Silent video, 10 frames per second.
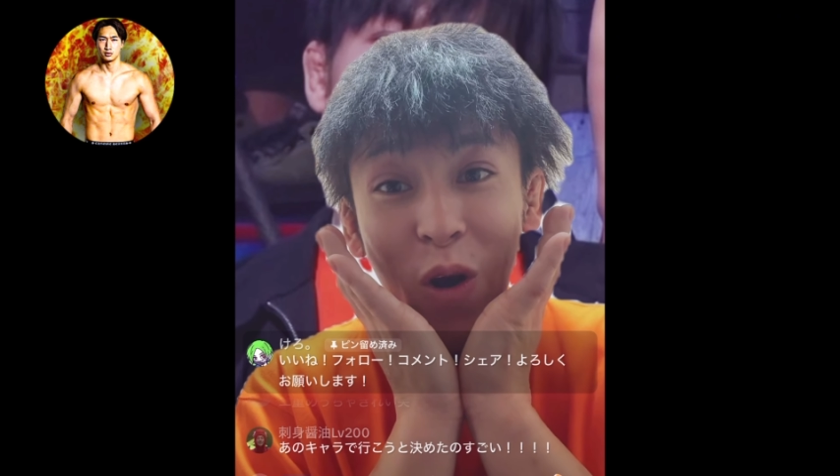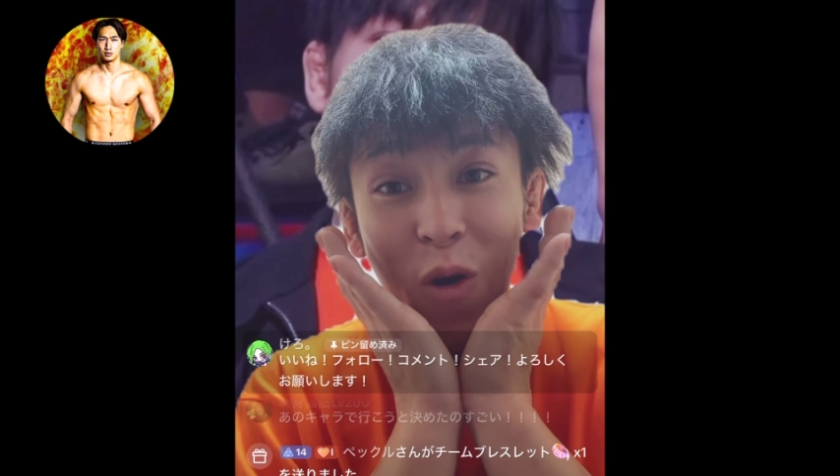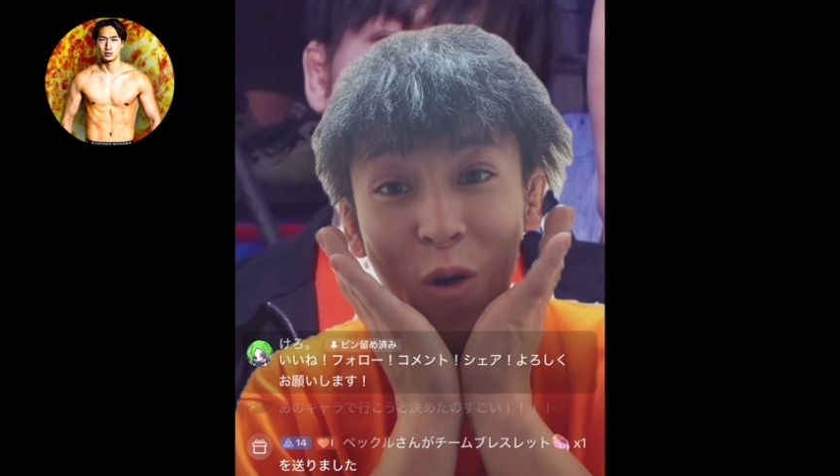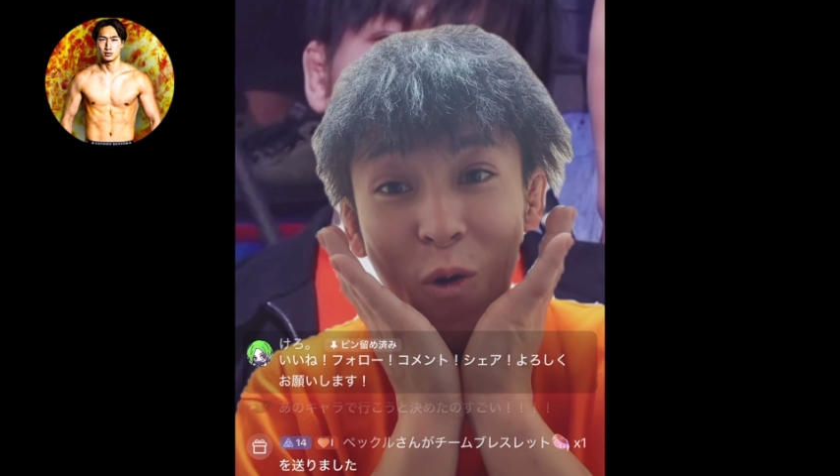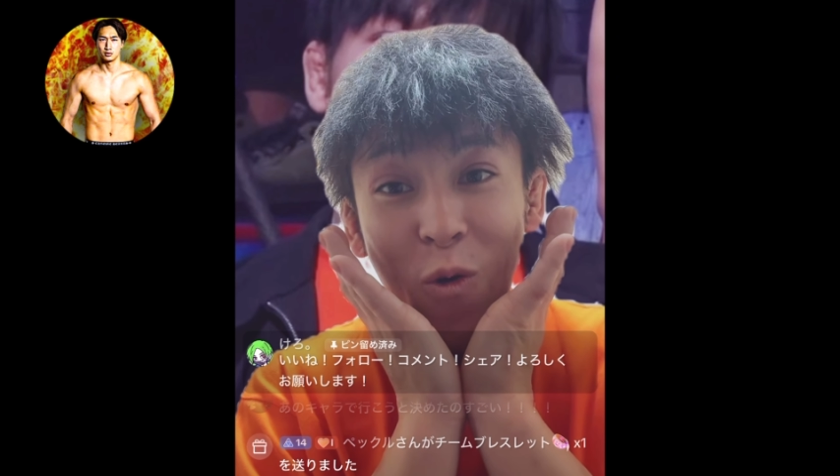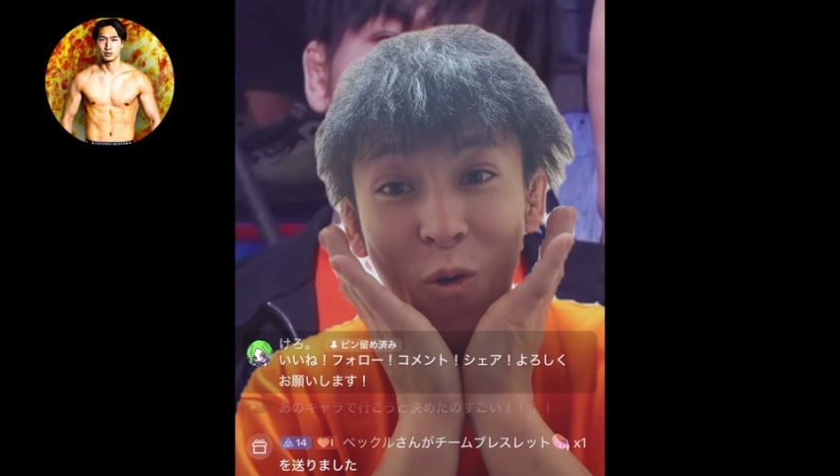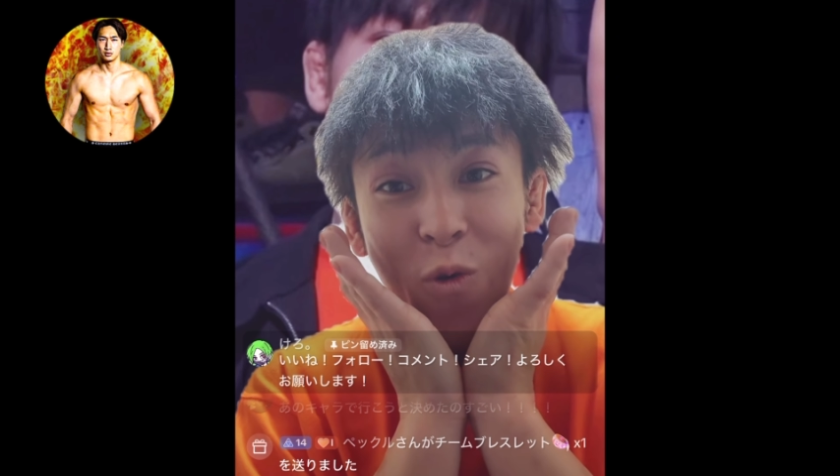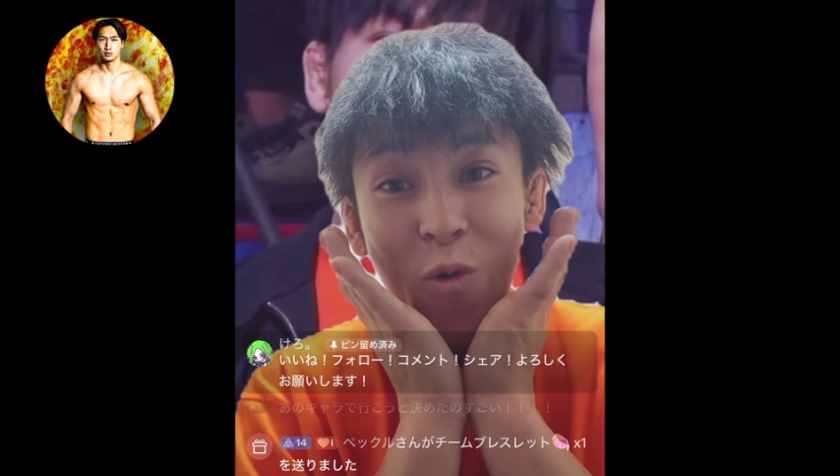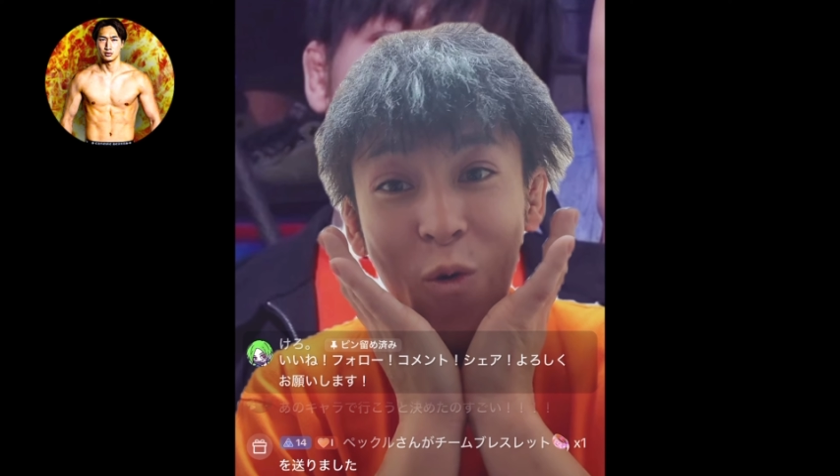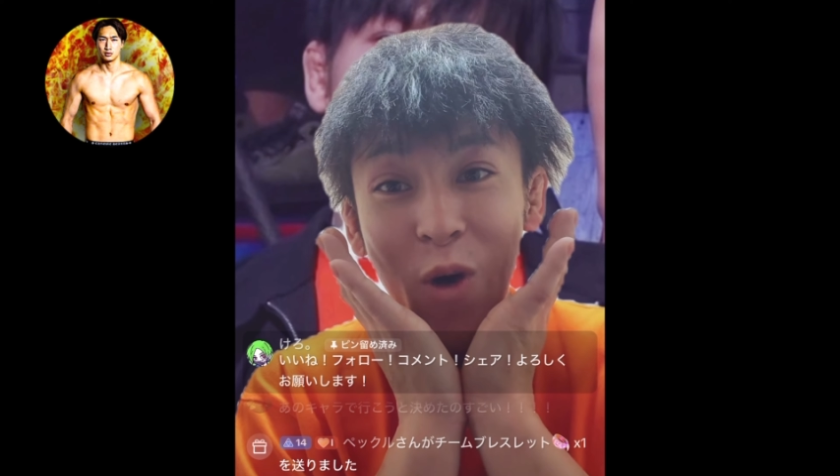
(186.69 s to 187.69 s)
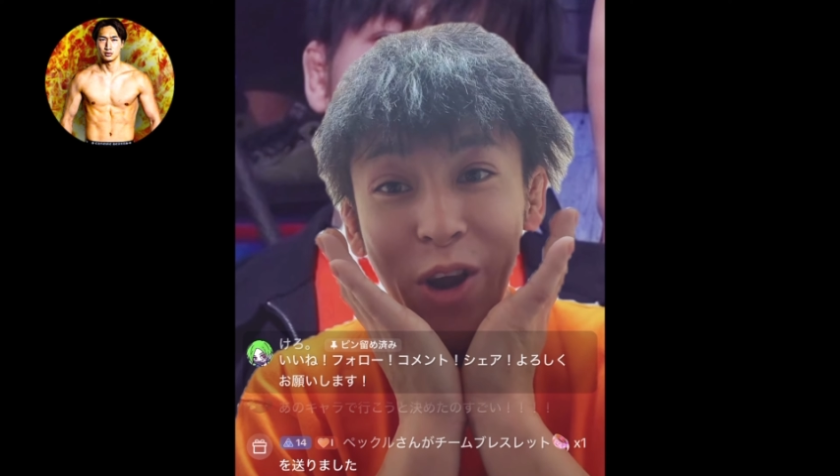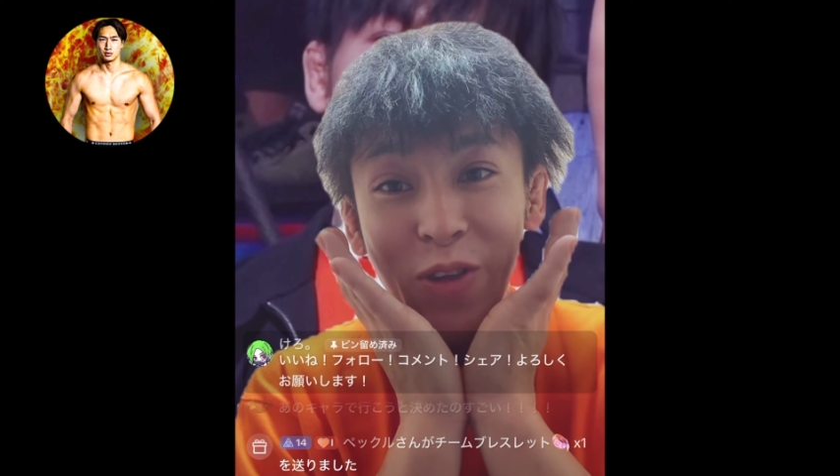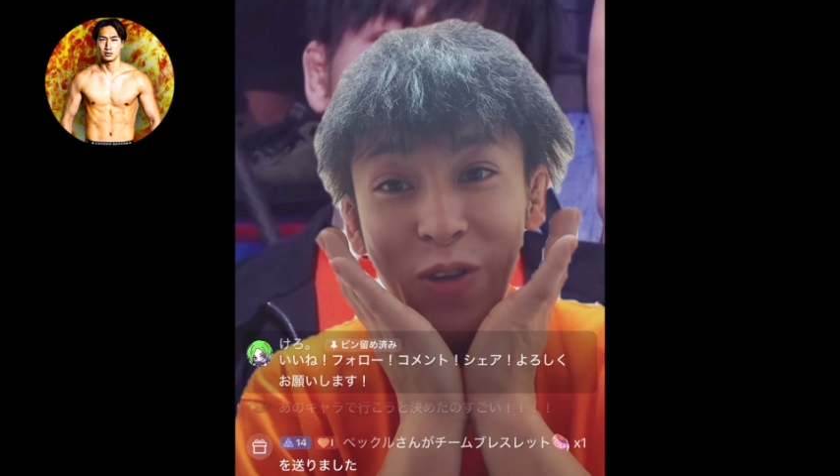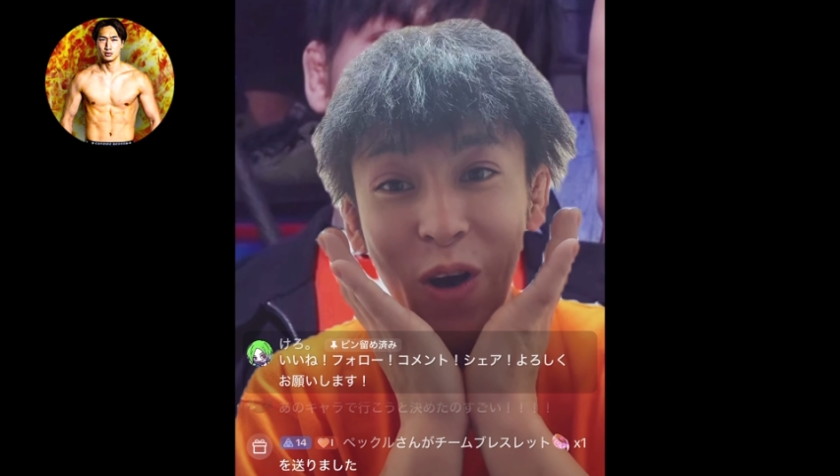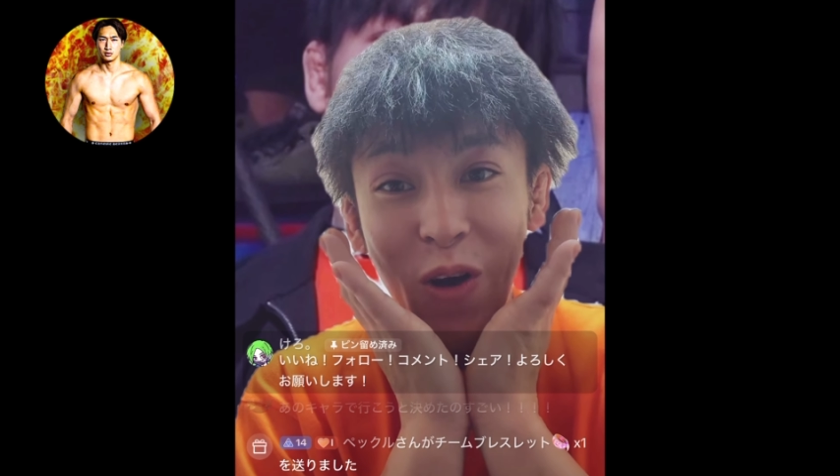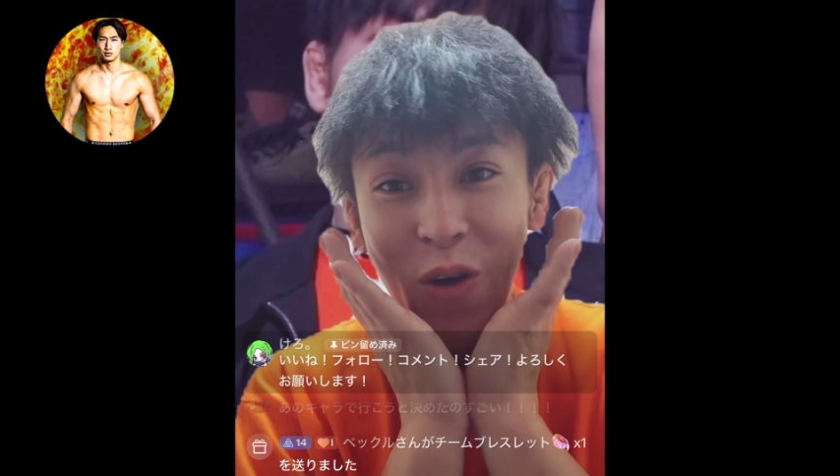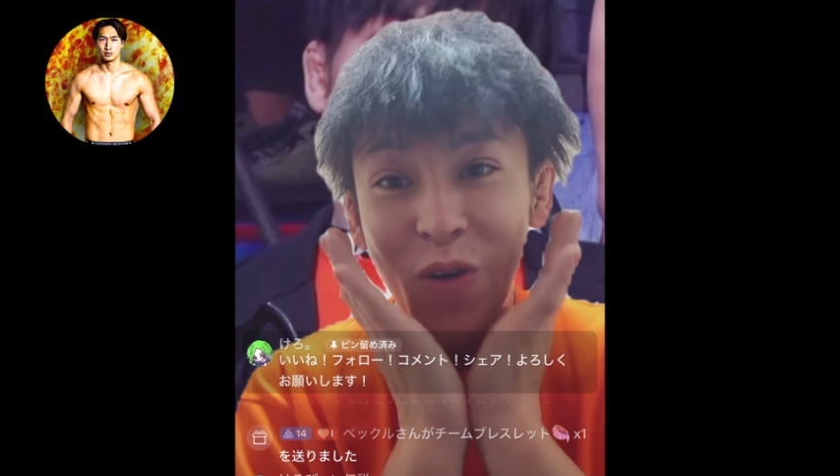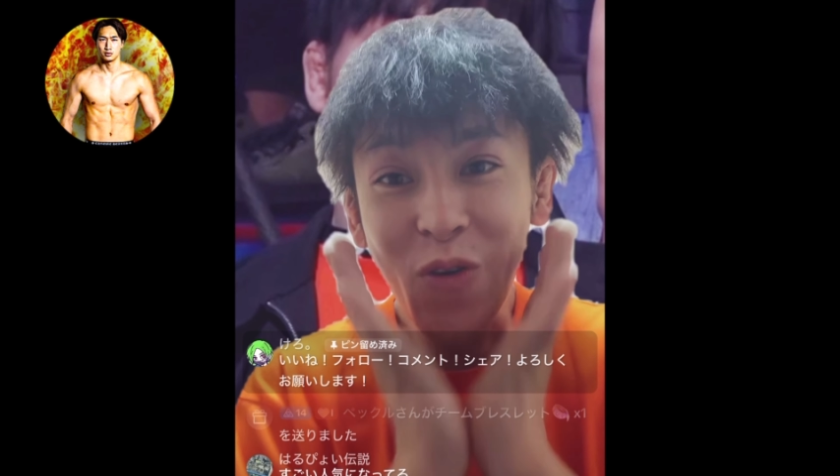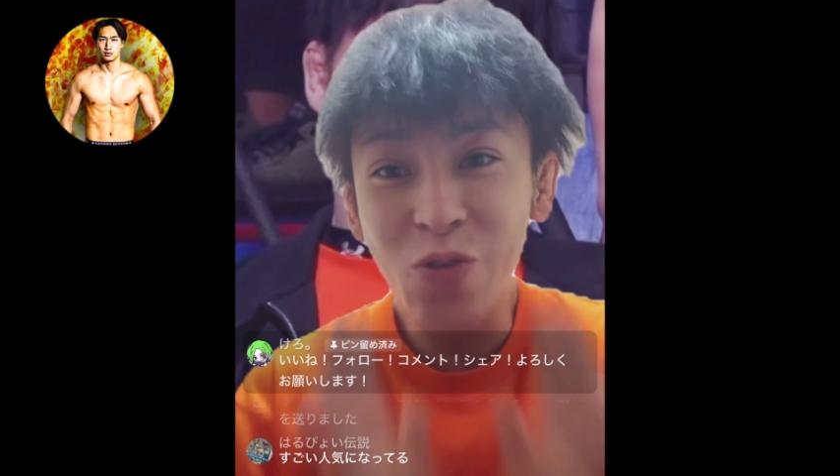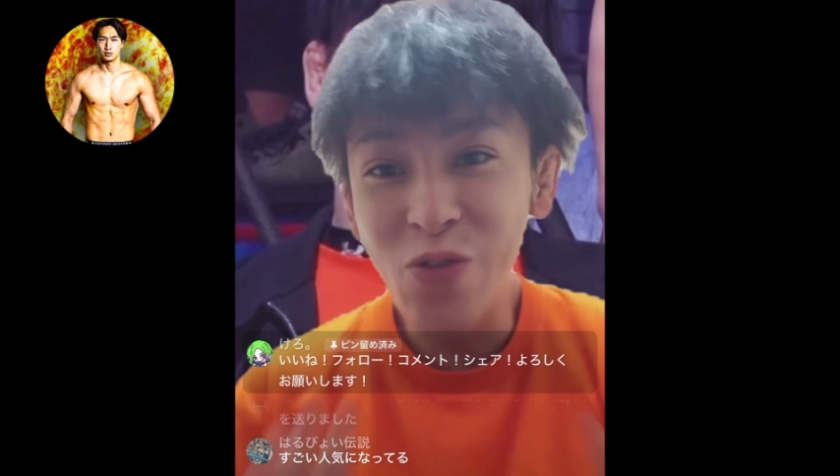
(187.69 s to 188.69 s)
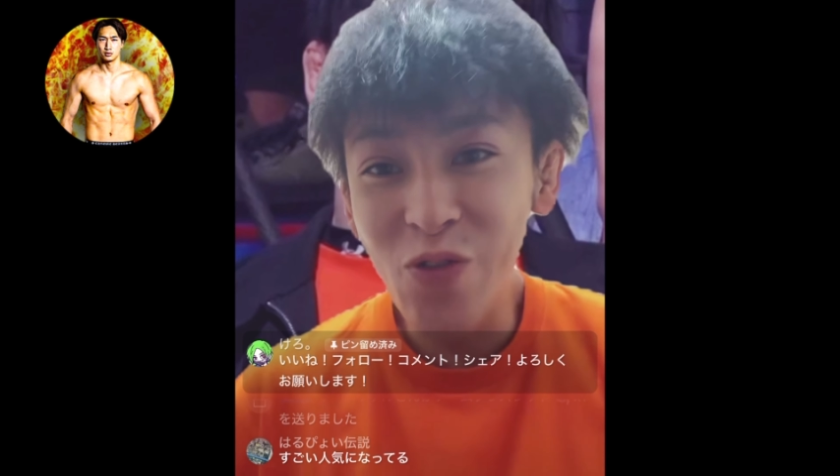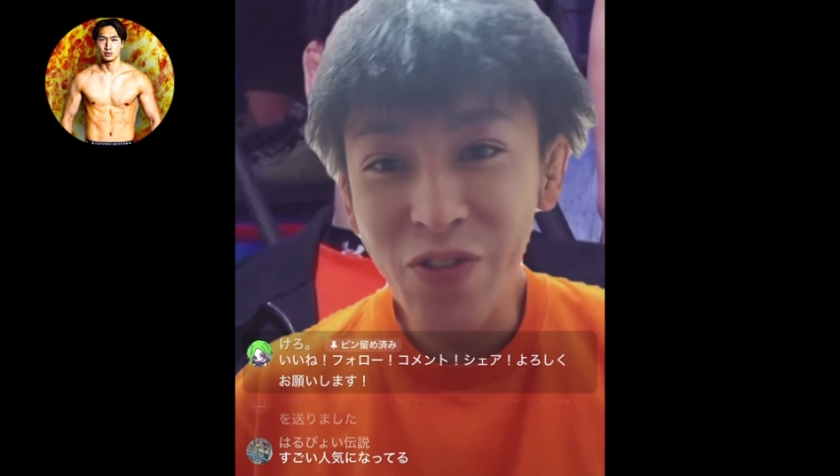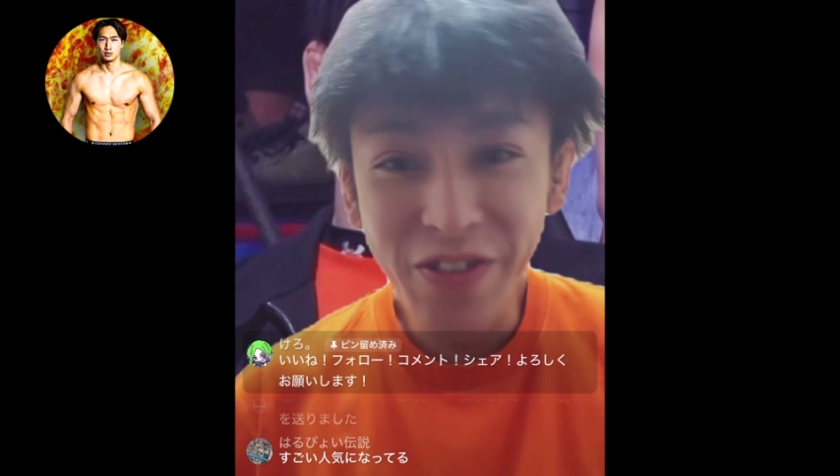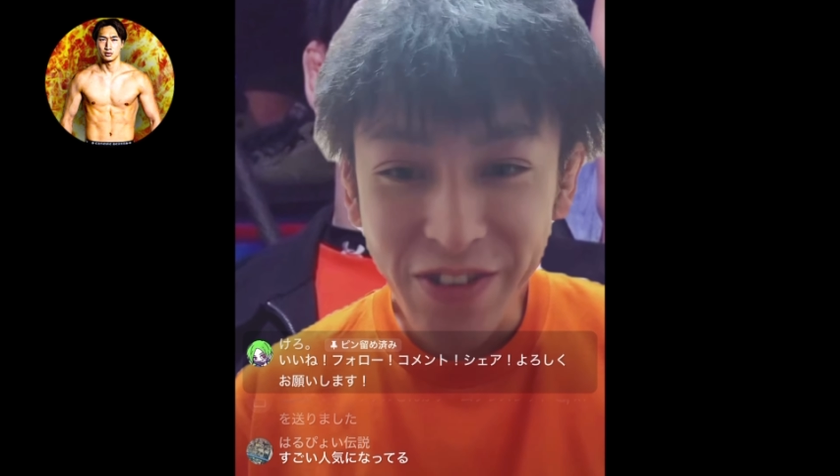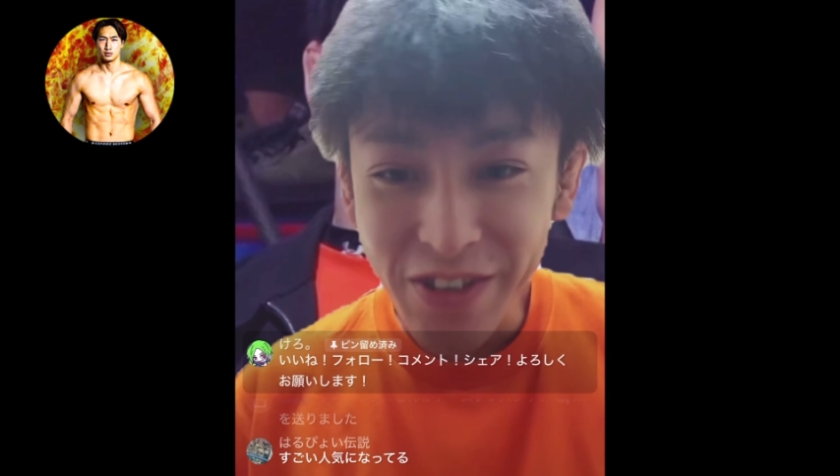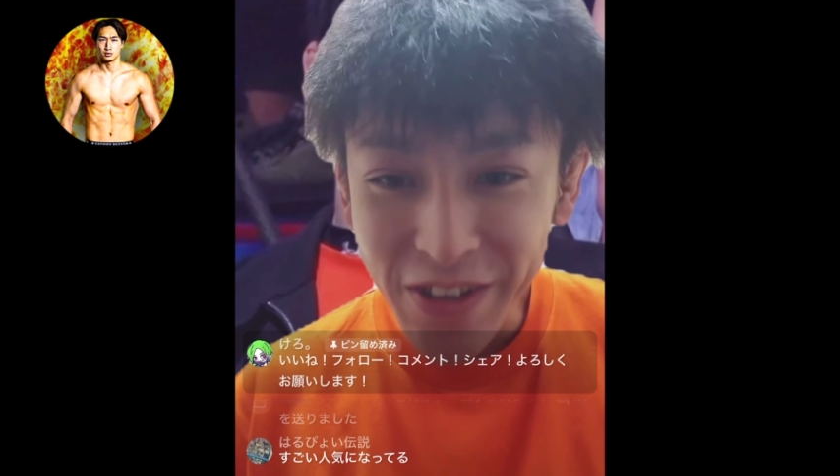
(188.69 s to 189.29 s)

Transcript: うありがとう